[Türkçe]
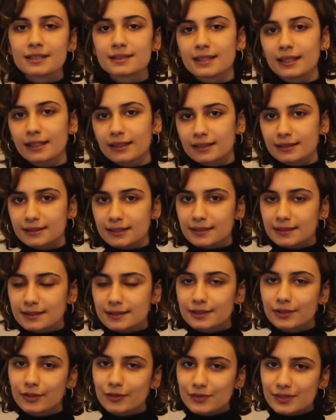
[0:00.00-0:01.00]
sera gaz
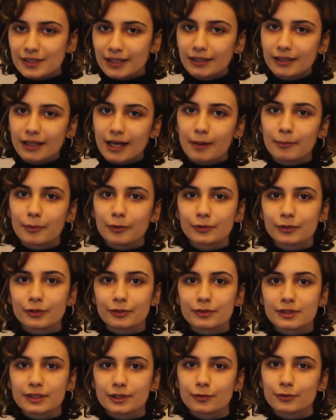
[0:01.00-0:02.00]
etkisi gösteren
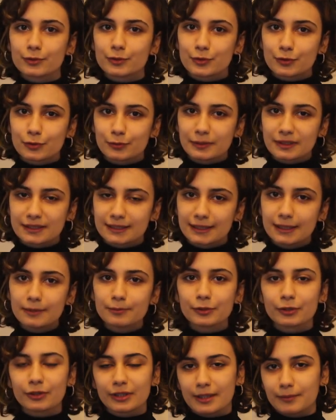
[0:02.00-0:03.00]
karbondioksit oluşturmasıyla
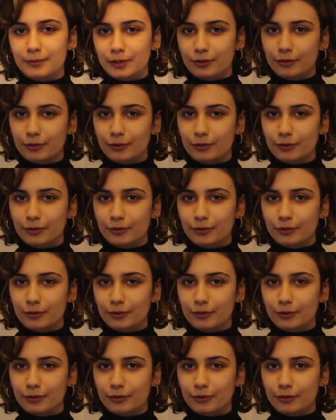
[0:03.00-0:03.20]
bu dönemde